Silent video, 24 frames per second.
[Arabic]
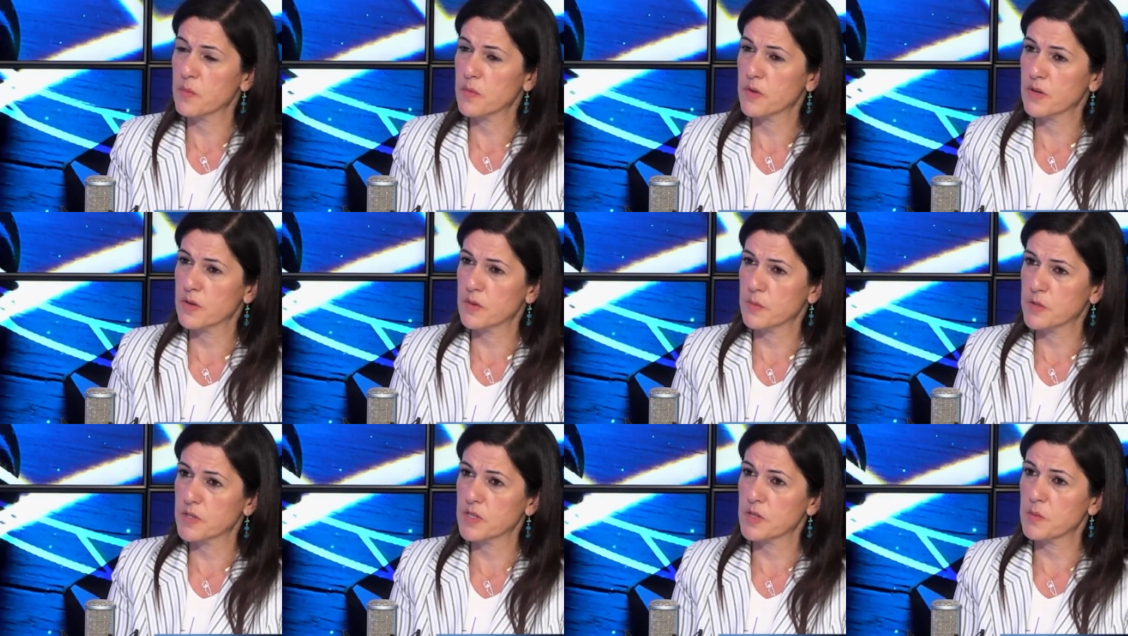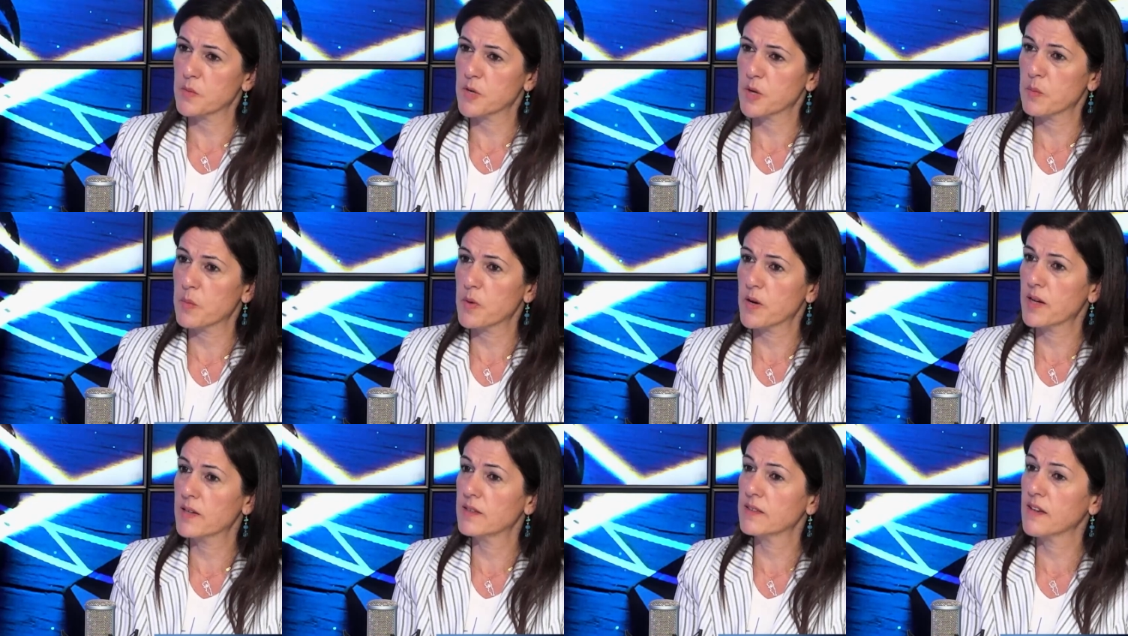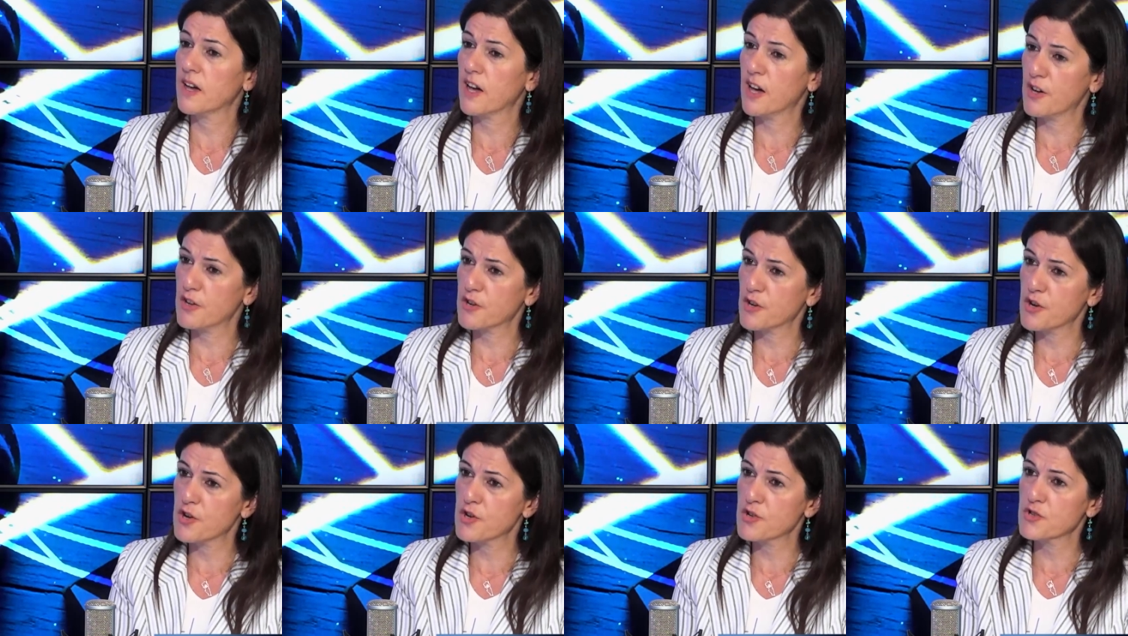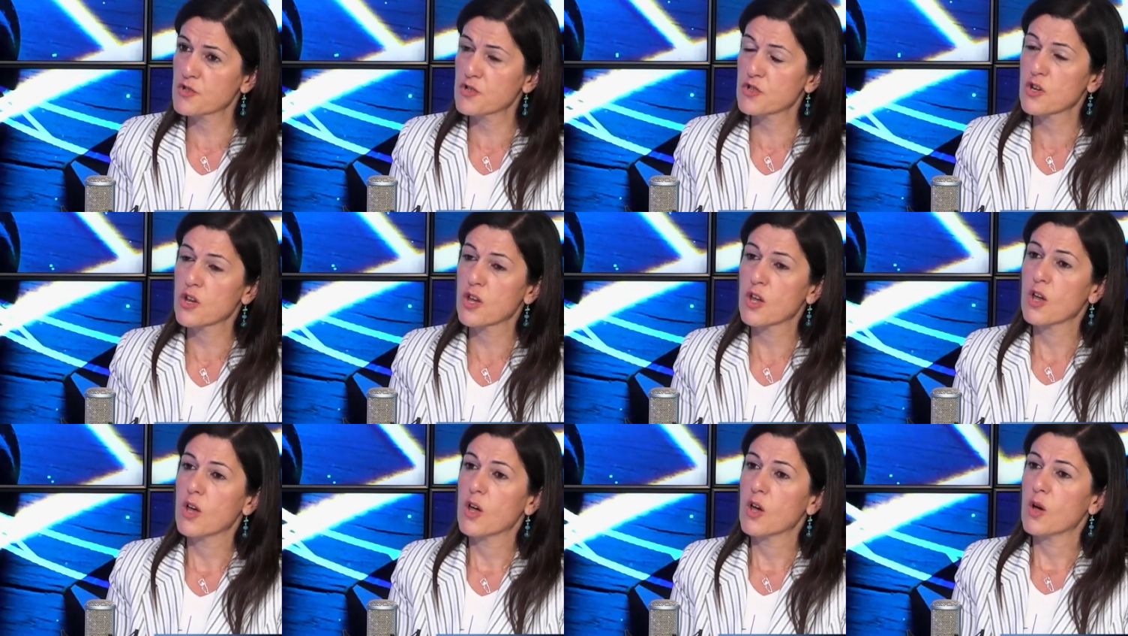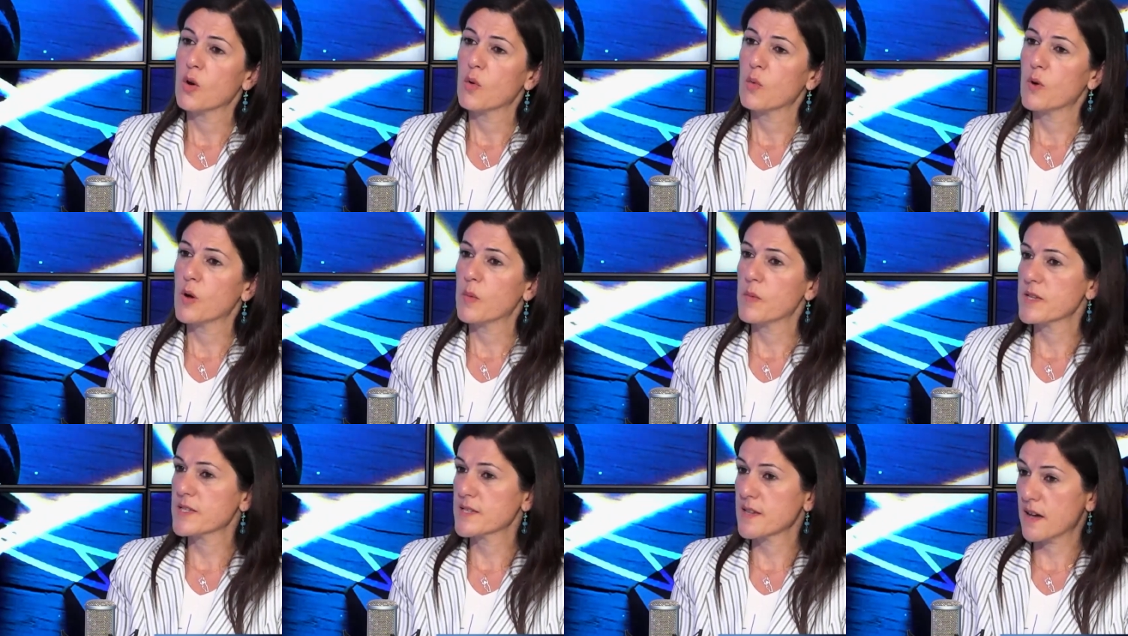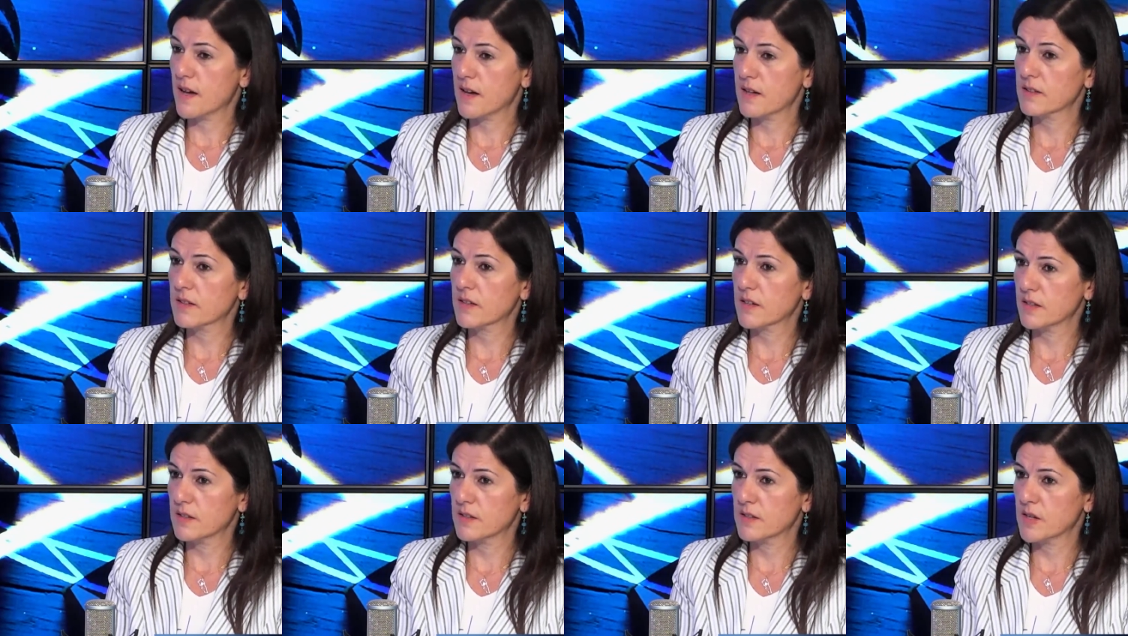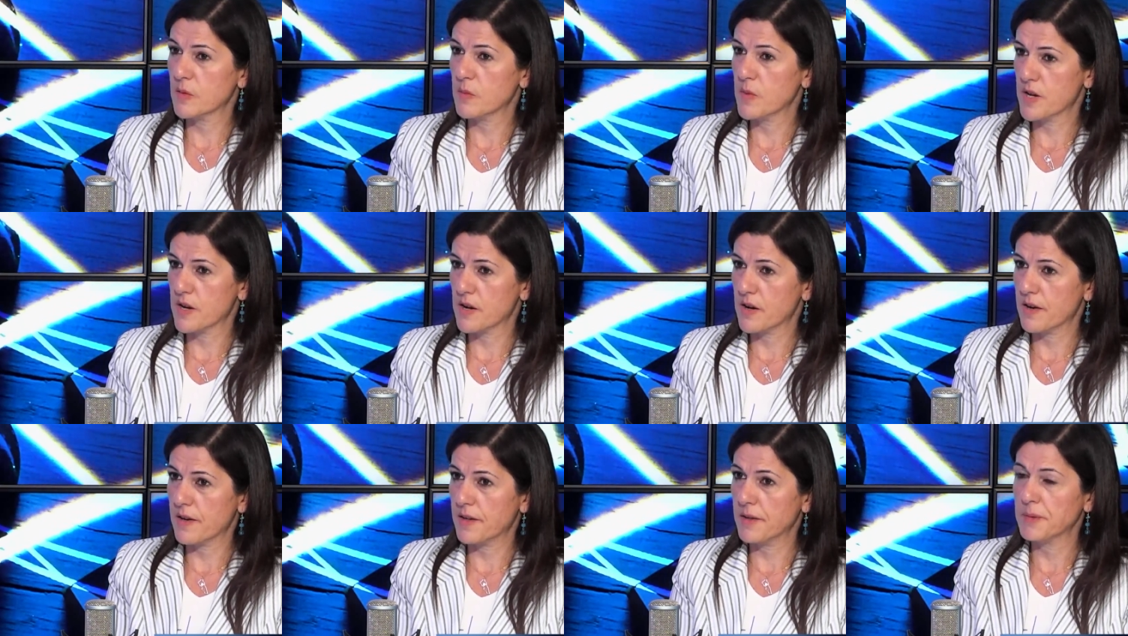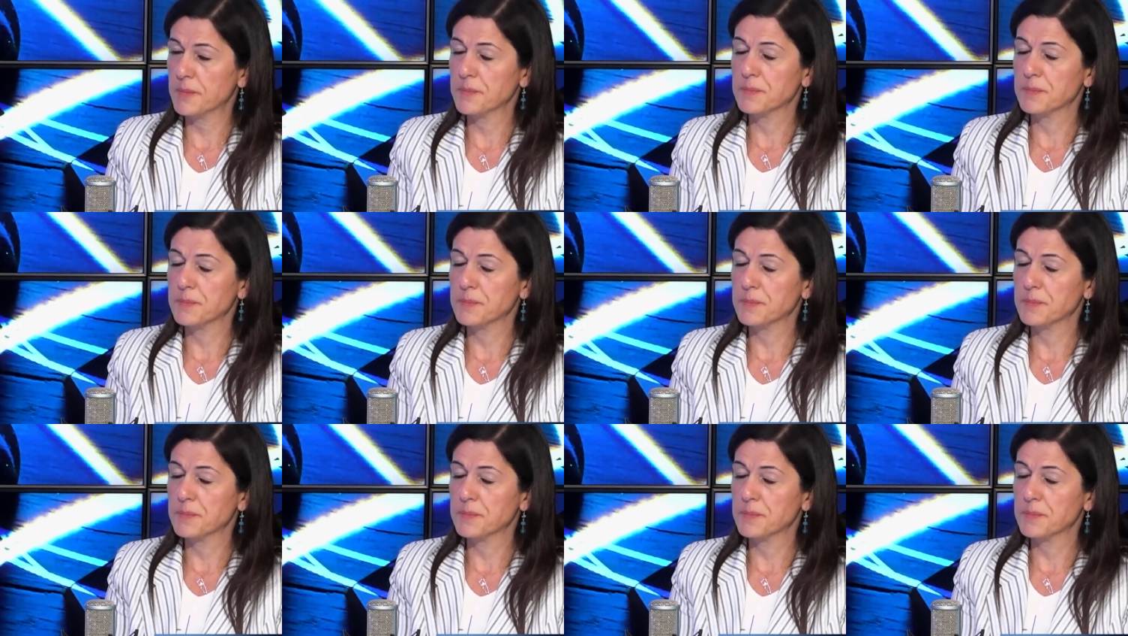متر مربع هن احراج ومساحات خضراء مراعي